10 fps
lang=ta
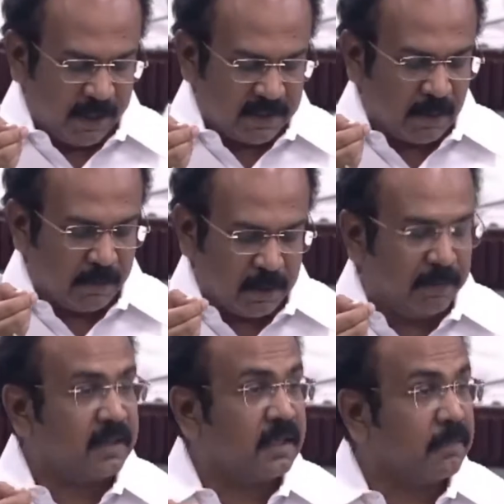பைசா
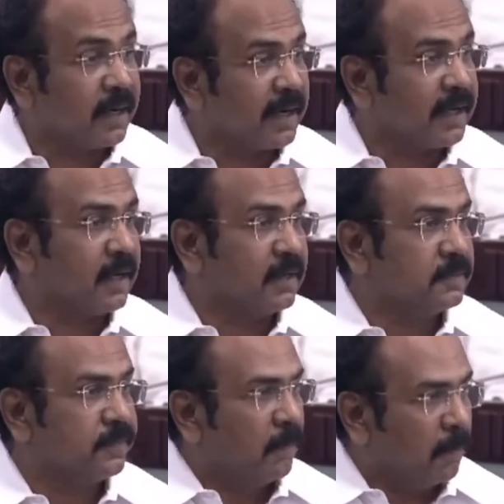மட்டுமே திரும்ப கிடைக்கிறது
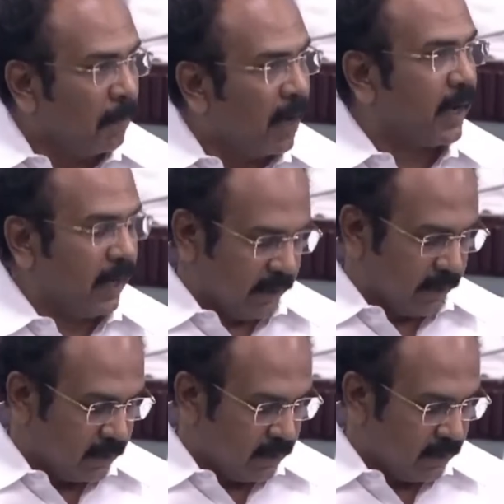மாறாக